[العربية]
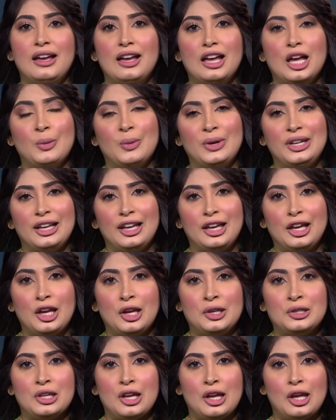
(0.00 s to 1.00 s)
أما
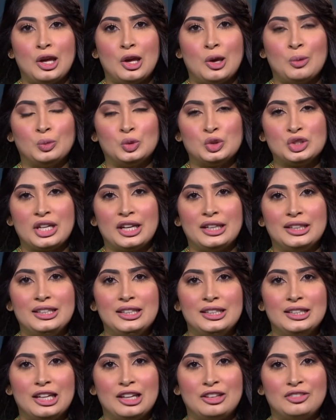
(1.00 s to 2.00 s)
الآن
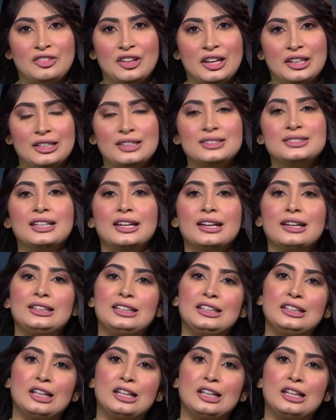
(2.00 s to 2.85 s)
مشاهدينا فننتقل